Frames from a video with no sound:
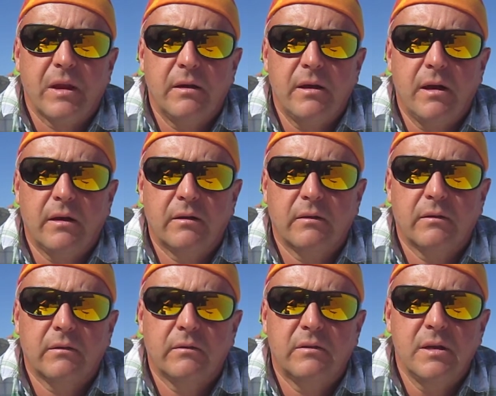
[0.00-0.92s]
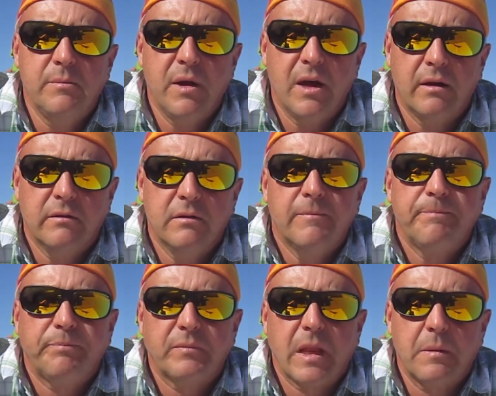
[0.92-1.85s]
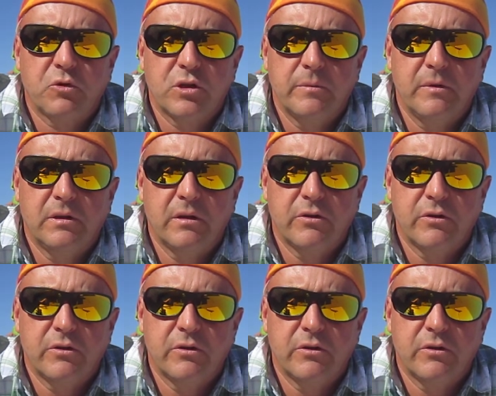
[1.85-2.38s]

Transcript: jak e, tymian, możemy te